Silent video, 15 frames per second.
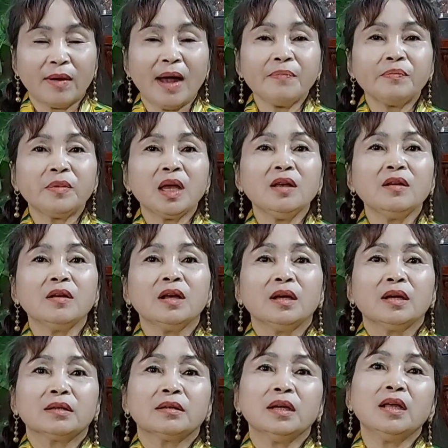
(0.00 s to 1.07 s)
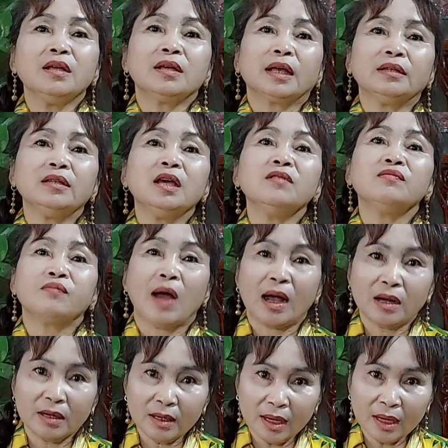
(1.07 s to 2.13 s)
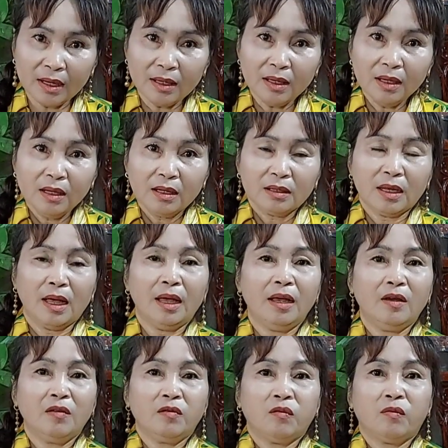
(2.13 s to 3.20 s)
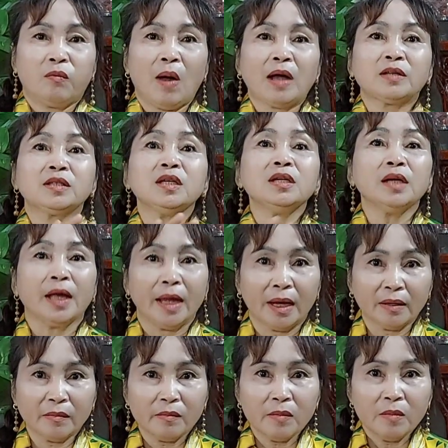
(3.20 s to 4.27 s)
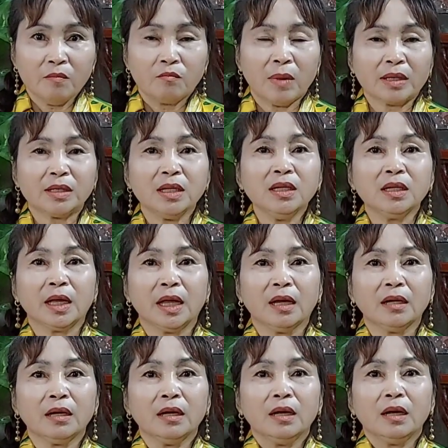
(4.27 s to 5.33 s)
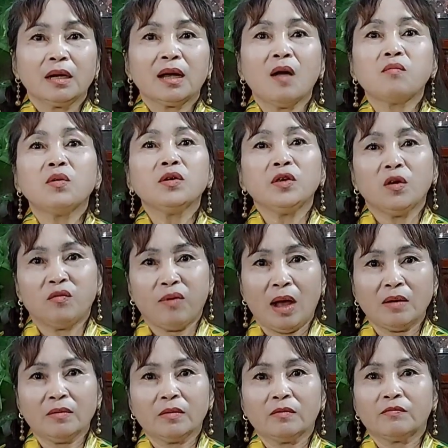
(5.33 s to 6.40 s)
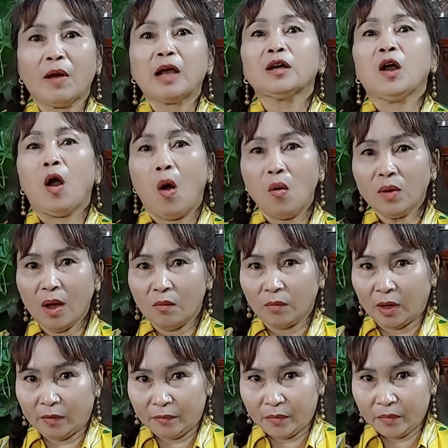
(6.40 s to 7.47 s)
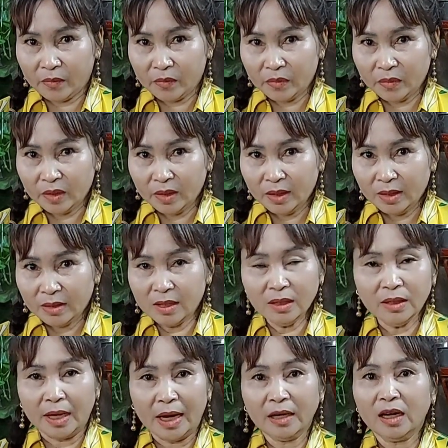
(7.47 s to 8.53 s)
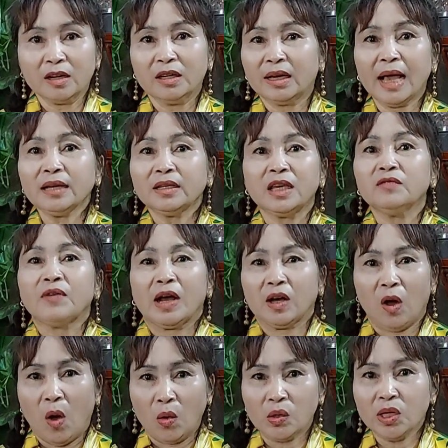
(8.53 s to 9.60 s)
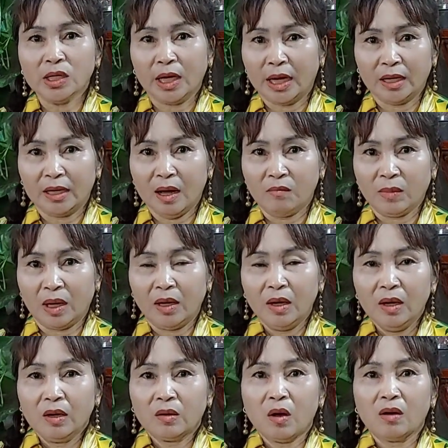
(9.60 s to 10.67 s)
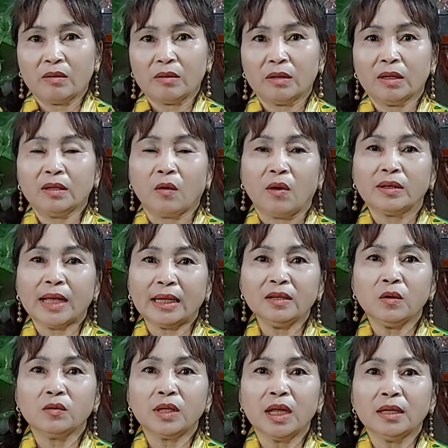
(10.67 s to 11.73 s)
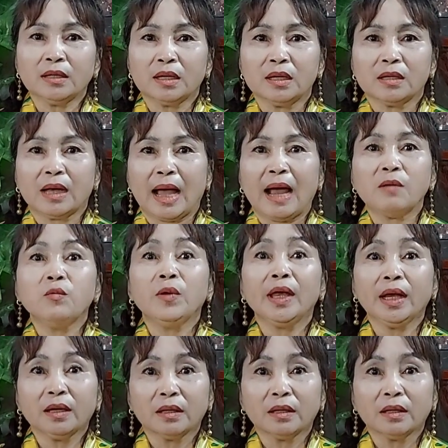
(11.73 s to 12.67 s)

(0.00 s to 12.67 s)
Pháp tới cảnh giới Phật á, thì Phật xuất hiện. Mà xuất hiện không có nhiều Phật, Phật cổ không. Xuất hiện là các vị Phật cổ xuất hiện không à. Còn cái cõi thánh của tiên thì hạ